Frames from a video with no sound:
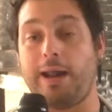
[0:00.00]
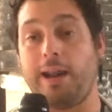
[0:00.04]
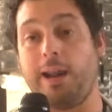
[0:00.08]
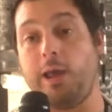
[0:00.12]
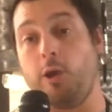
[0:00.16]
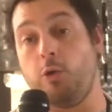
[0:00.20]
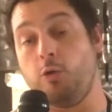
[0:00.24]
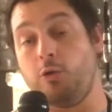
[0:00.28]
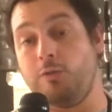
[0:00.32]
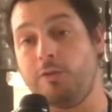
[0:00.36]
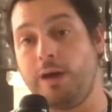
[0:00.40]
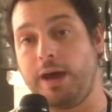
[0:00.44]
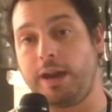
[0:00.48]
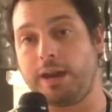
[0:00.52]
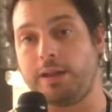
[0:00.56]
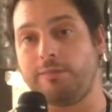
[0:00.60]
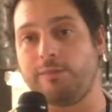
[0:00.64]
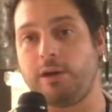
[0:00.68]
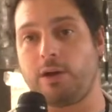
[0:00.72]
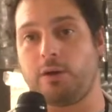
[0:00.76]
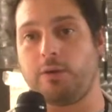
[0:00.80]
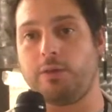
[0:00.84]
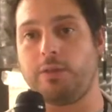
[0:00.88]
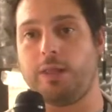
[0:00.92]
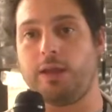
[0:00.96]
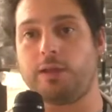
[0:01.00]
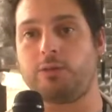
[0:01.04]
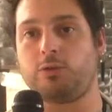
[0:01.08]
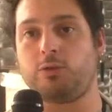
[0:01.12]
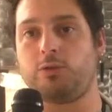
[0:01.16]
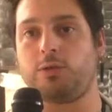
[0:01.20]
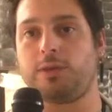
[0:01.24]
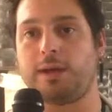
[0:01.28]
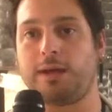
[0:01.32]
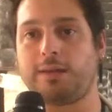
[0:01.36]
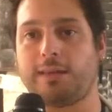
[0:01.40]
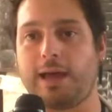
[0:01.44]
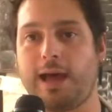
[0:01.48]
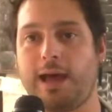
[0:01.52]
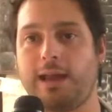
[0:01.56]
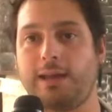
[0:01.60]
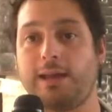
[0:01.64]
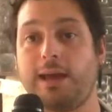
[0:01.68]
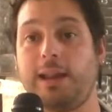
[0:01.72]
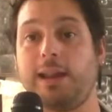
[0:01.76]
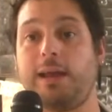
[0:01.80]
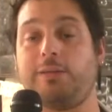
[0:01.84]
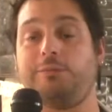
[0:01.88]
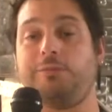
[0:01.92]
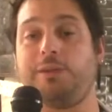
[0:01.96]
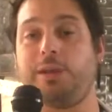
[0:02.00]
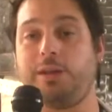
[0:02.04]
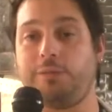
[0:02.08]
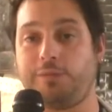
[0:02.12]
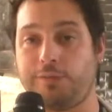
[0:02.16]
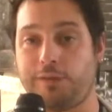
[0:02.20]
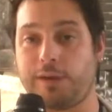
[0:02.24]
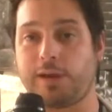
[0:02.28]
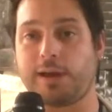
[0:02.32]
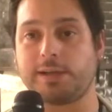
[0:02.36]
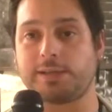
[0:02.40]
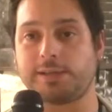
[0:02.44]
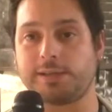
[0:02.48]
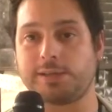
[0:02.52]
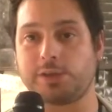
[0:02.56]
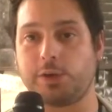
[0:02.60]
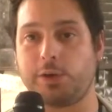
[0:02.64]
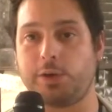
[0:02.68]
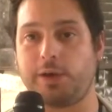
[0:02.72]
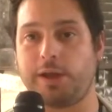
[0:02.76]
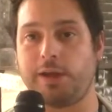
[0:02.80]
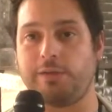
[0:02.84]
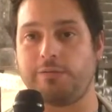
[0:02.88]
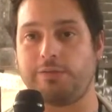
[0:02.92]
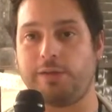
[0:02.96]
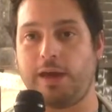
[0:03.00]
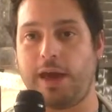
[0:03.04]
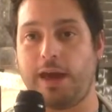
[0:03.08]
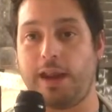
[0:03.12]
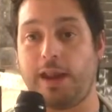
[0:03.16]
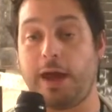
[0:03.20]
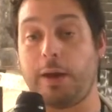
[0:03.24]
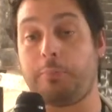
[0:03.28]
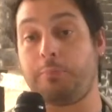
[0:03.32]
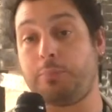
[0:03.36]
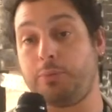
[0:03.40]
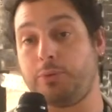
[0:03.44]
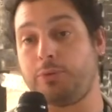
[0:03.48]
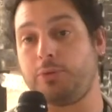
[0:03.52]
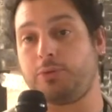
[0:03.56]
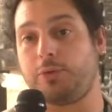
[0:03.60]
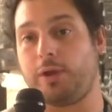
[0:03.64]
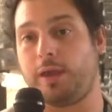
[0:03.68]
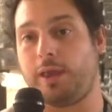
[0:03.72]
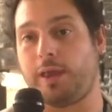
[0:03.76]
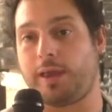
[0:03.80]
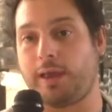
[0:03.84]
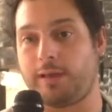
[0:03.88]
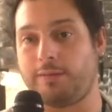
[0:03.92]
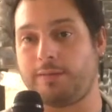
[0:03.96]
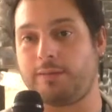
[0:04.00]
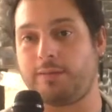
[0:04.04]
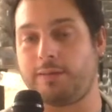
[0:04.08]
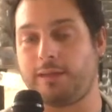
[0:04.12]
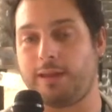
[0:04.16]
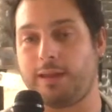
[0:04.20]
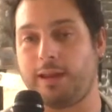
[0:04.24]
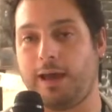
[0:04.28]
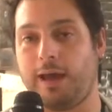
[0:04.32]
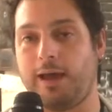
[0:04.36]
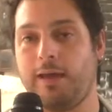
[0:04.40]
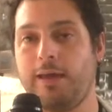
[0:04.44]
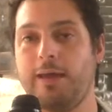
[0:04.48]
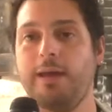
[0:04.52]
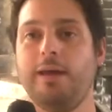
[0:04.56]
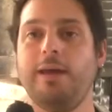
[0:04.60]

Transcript: le uve arrivano da tutta Italia, la vinificazione avviene appunto in cantina